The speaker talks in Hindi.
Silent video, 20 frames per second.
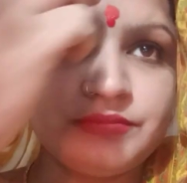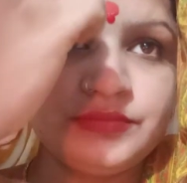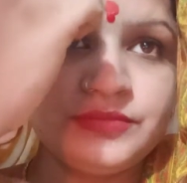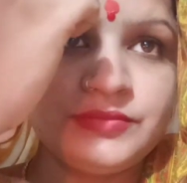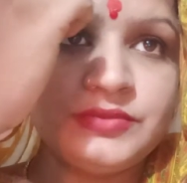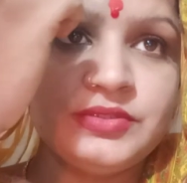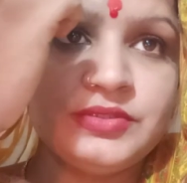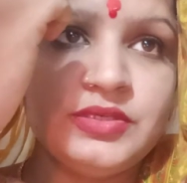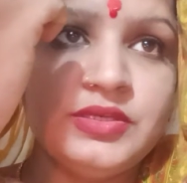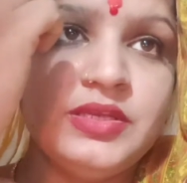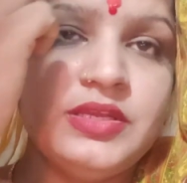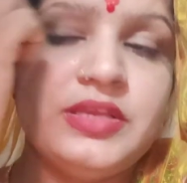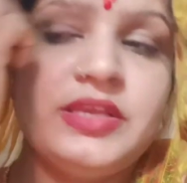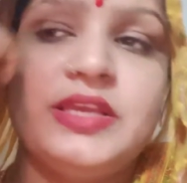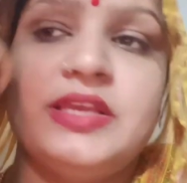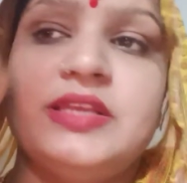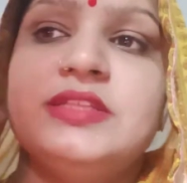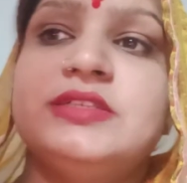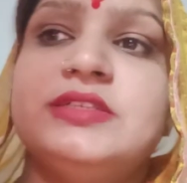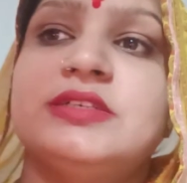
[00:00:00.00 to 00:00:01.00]
हम्म,
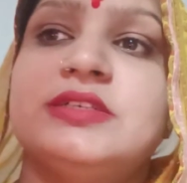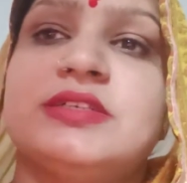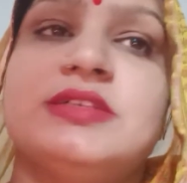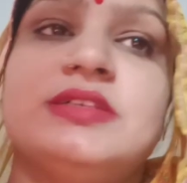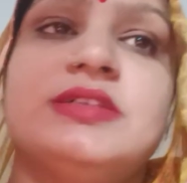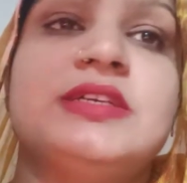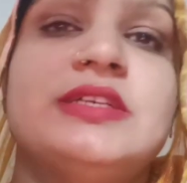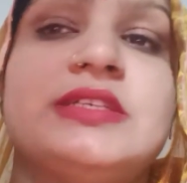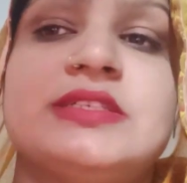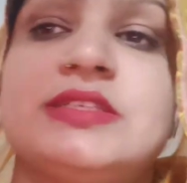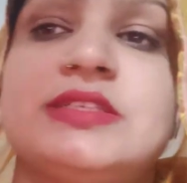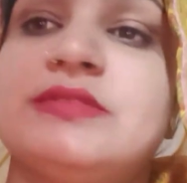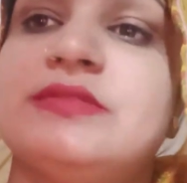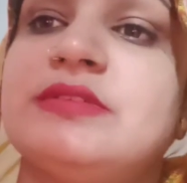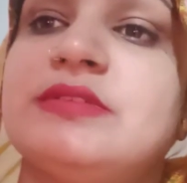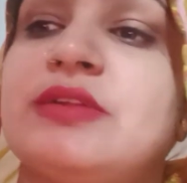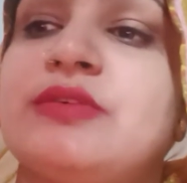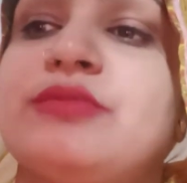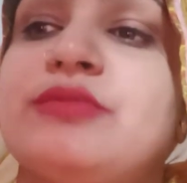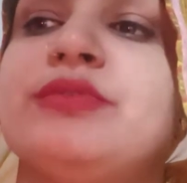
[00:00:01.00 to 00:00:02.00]
एक जगह ऐसे
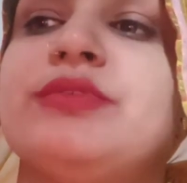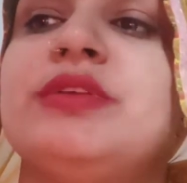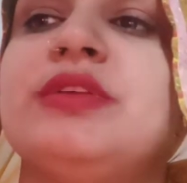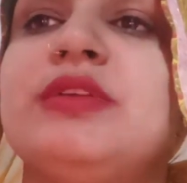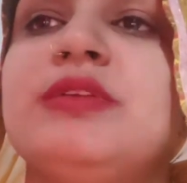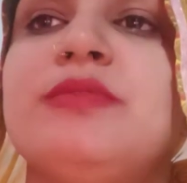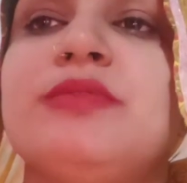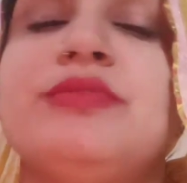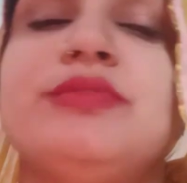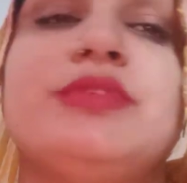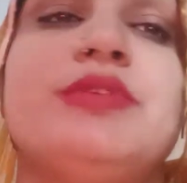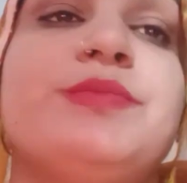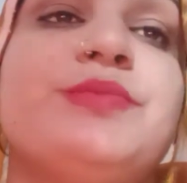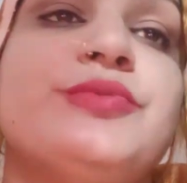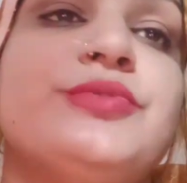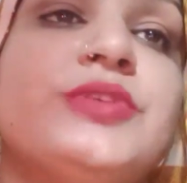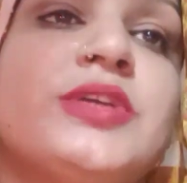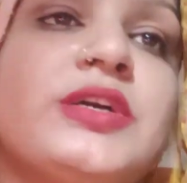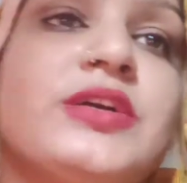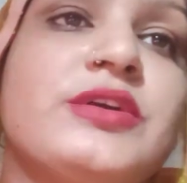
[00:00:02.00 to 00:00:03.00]
रखूँगी उनकी
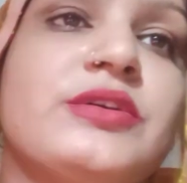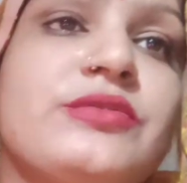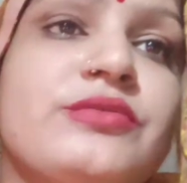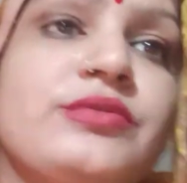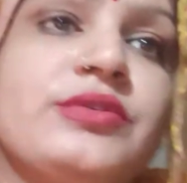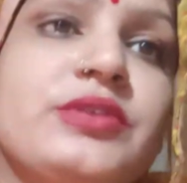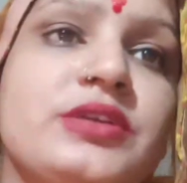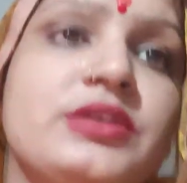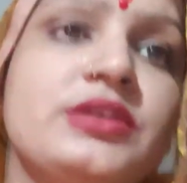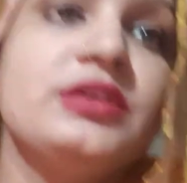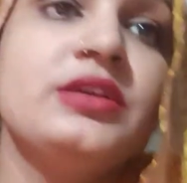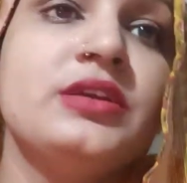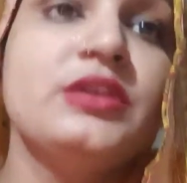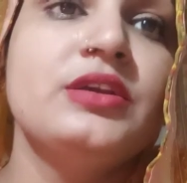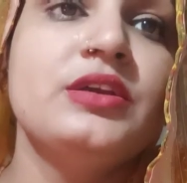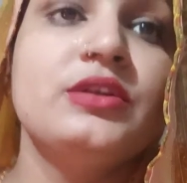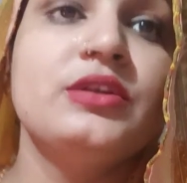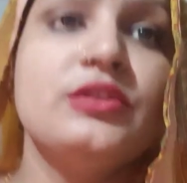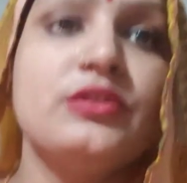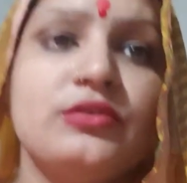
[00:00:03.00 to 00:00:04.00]
पूजा
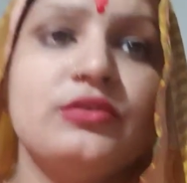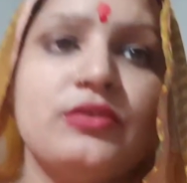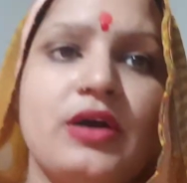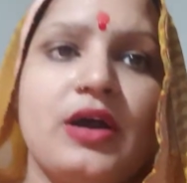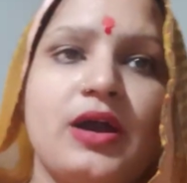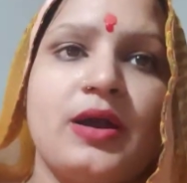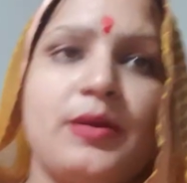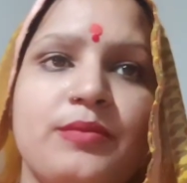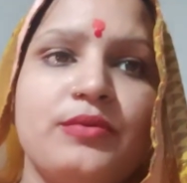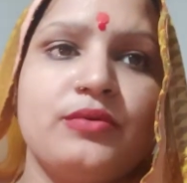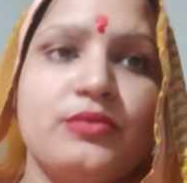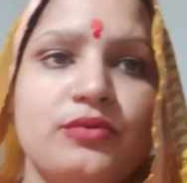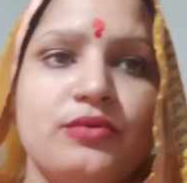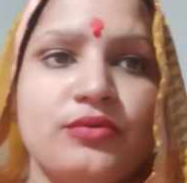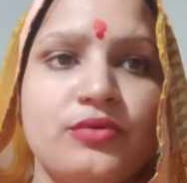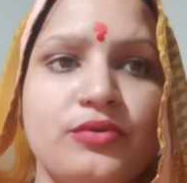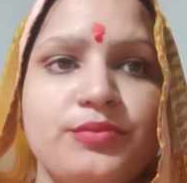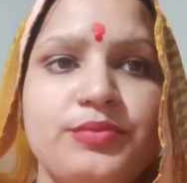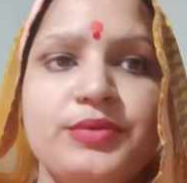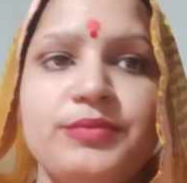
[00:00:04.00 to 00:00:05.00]
करूँगी तो आप लोगों
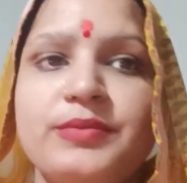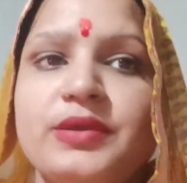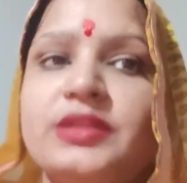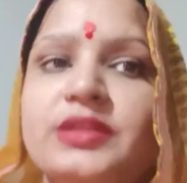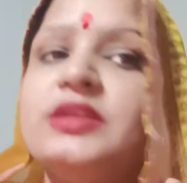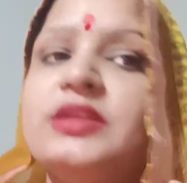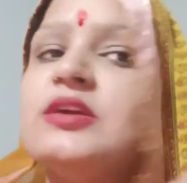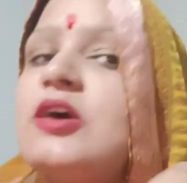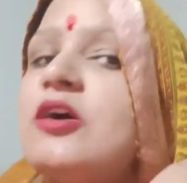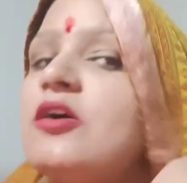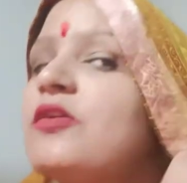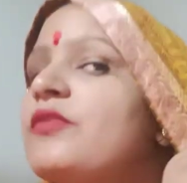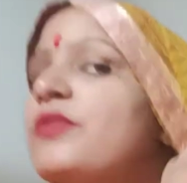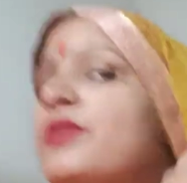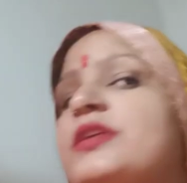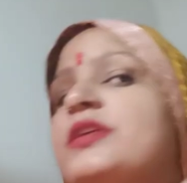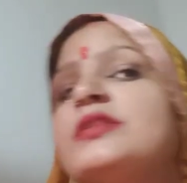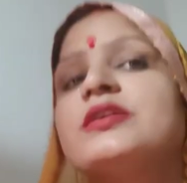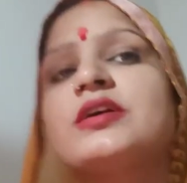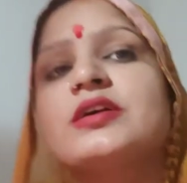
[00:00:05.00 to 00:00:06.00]
को भी मैं
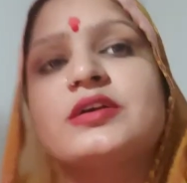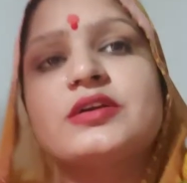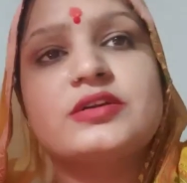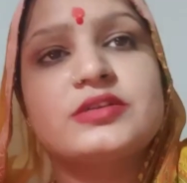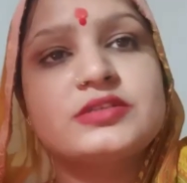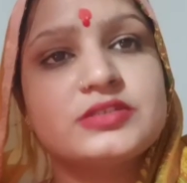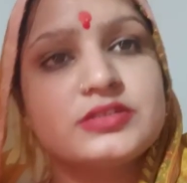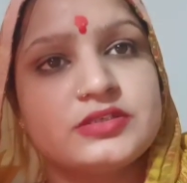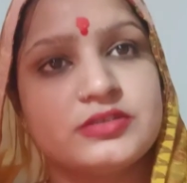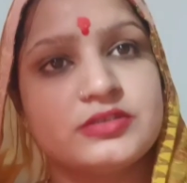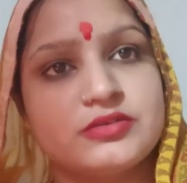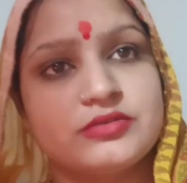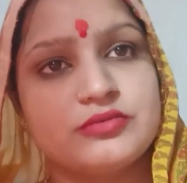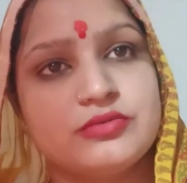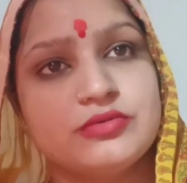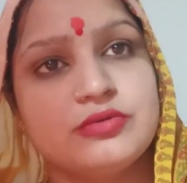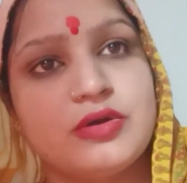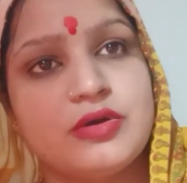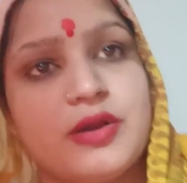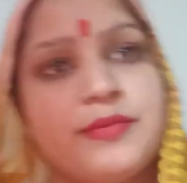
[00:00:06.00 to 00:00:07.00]
दिखाऊंगी कंकर शंकर
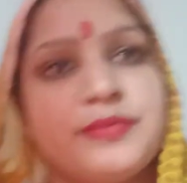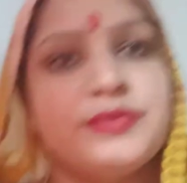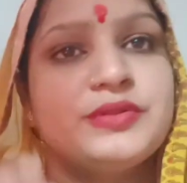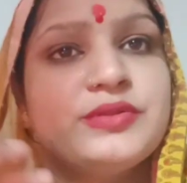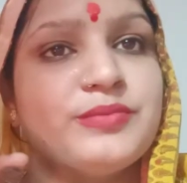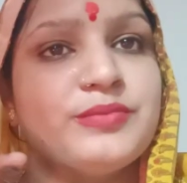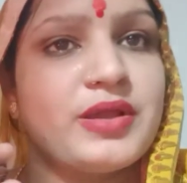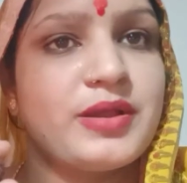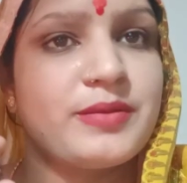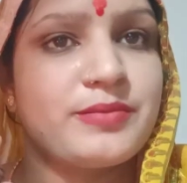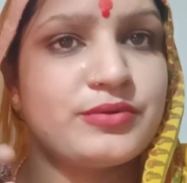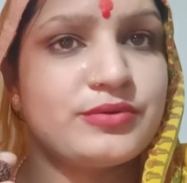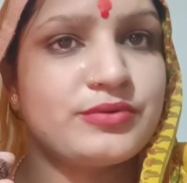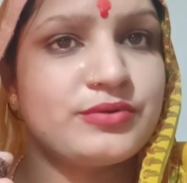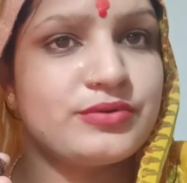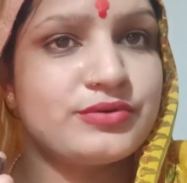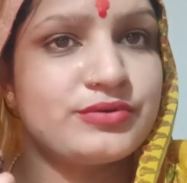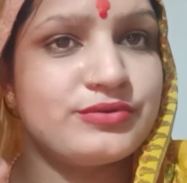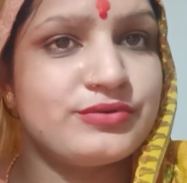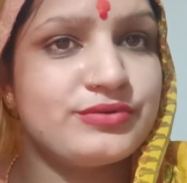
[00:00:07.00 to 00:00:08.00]
को अभी तो मैं आप
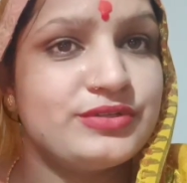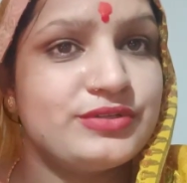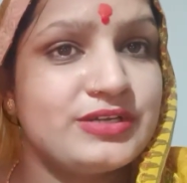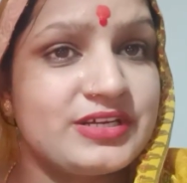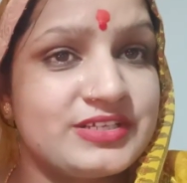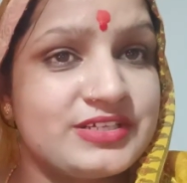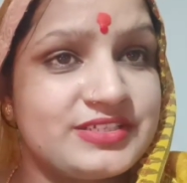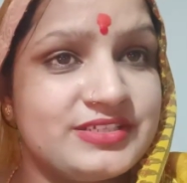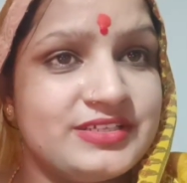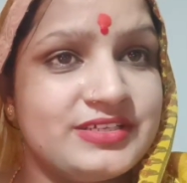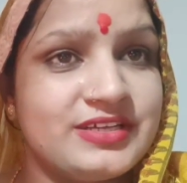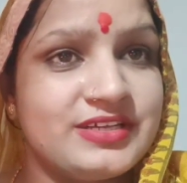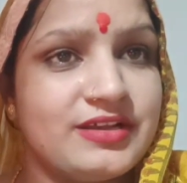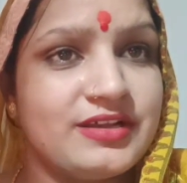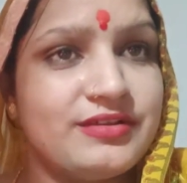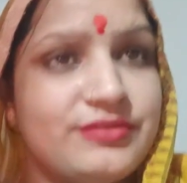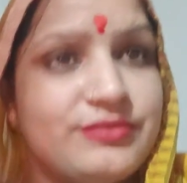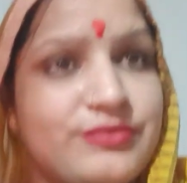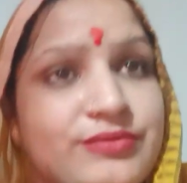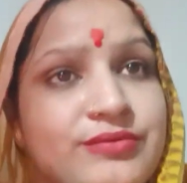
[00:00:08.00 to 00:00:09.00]
लोगों को रुद्राक्ष
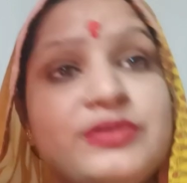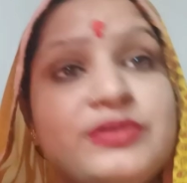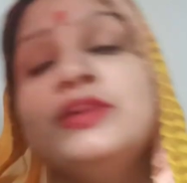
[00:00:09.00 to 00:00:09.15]
दिखाई हूँ